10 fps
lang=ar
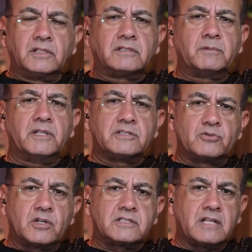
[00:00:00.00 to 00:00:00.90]
طبيعي
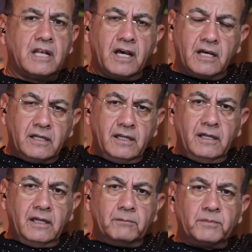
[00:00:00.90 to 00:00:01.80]
الزوجه الصالحه
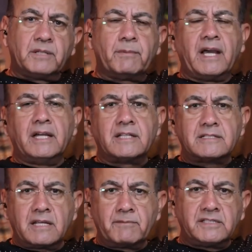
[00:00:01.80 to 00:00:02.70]
بتبقى حياتها
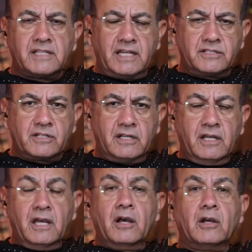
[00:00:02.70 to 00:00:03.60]
زي ما انت عايشه
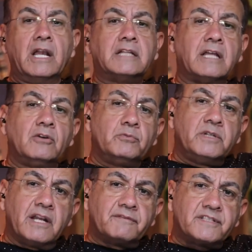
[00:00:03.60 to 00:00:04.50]
لا تلومي
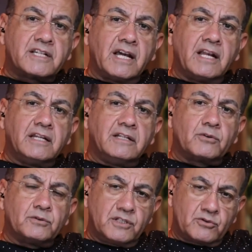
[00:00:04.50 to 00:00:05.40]
نفسك على انك
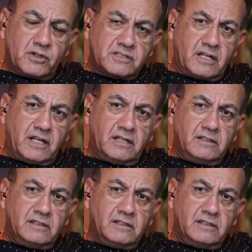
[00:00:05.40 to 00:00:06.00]
كنت زوجه صالحه